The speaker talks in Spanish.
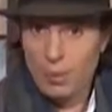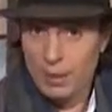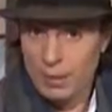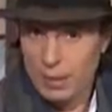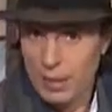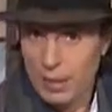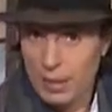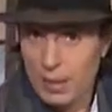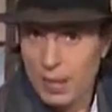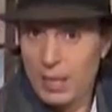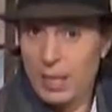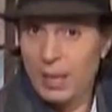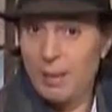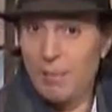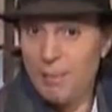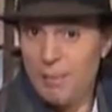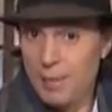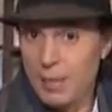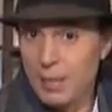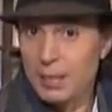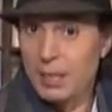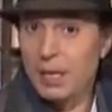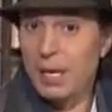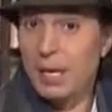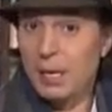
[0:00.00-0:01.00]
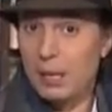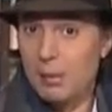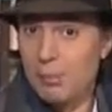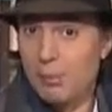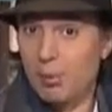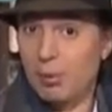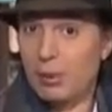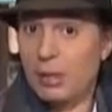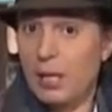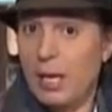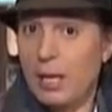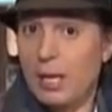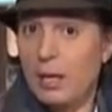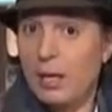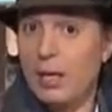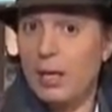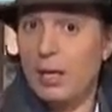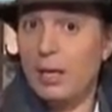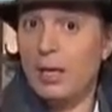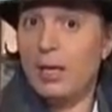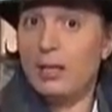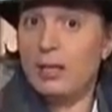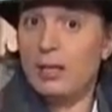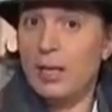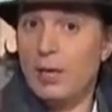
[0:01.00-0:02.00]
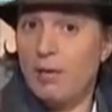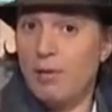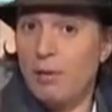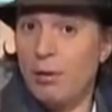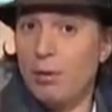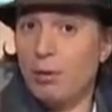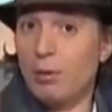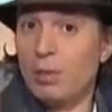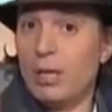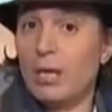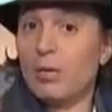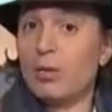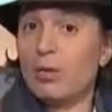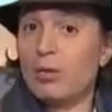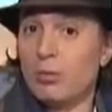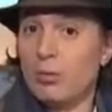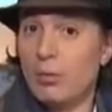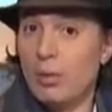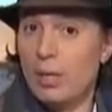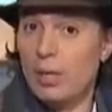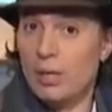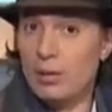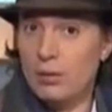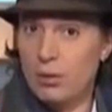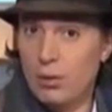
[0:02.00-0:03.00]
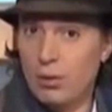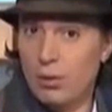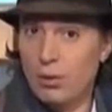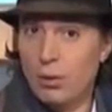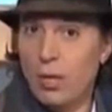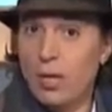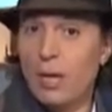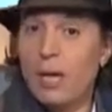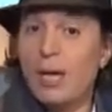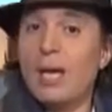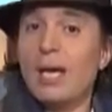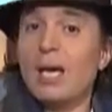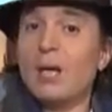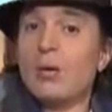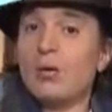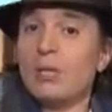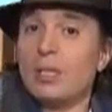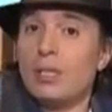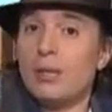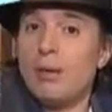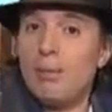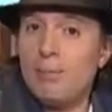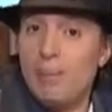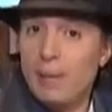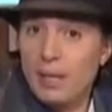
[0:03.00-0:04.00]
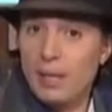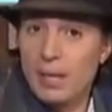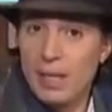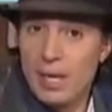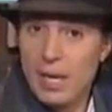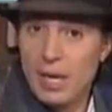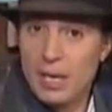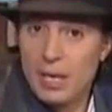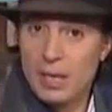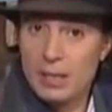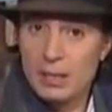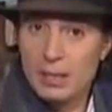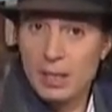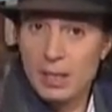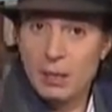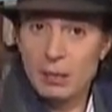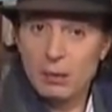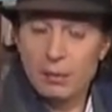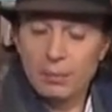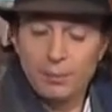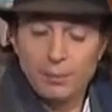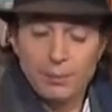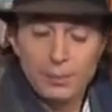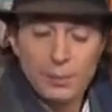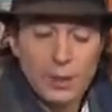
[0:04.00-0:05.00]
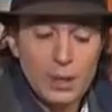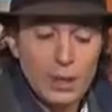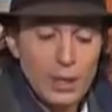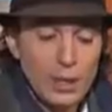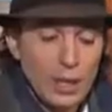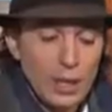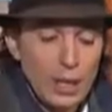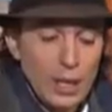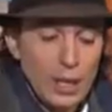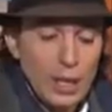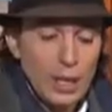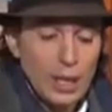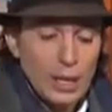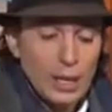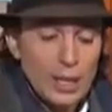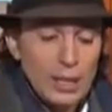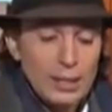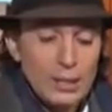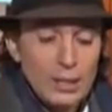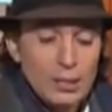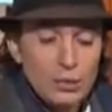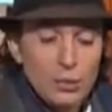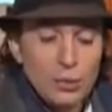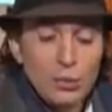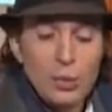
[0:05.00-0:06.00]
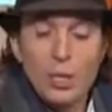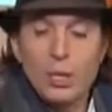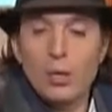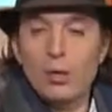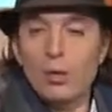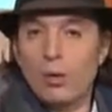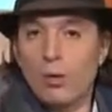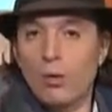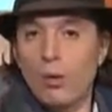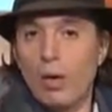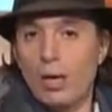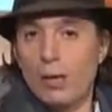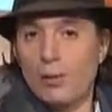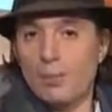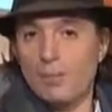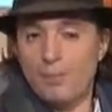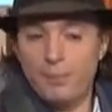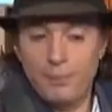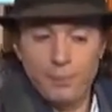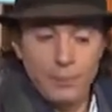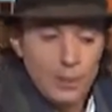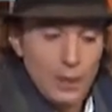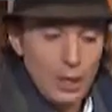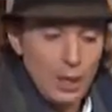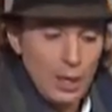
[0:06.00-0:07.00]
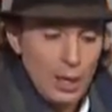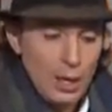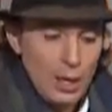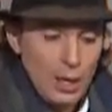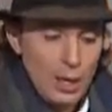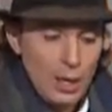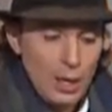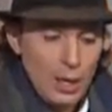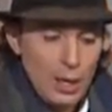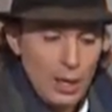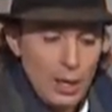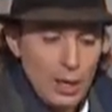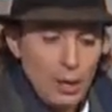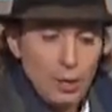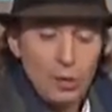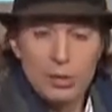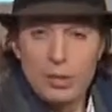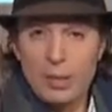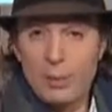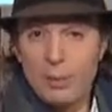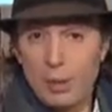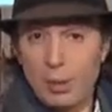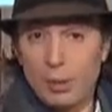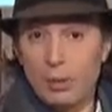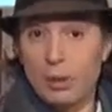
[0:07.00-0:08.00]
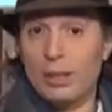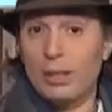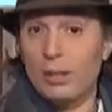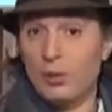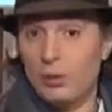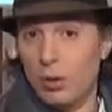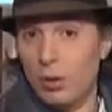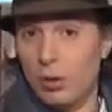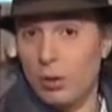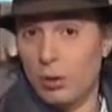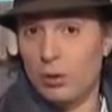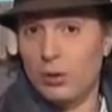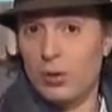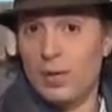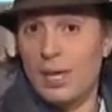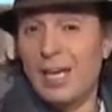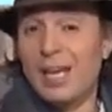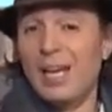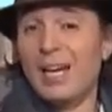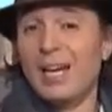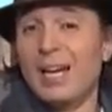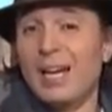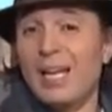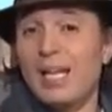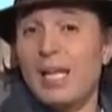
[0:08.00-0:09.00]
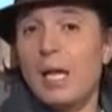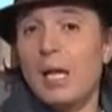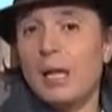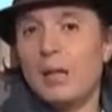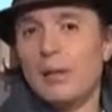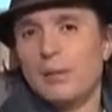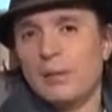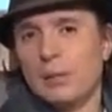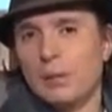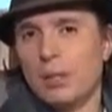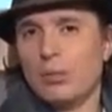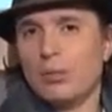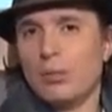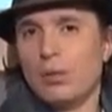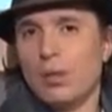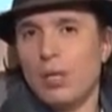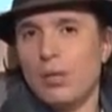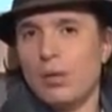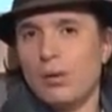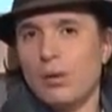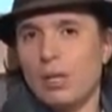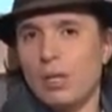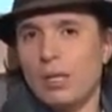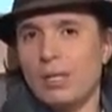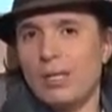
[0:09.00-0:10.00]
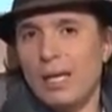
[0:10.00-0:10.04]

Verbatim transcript: pacientes que empiezan a reportar esta dificultad con su erección, inclusive pérdida del deseo. ¿Qué te sugiero, Juan? Eh, José, perdón, ¿qué te sugiero, José? En realidad te sugiero que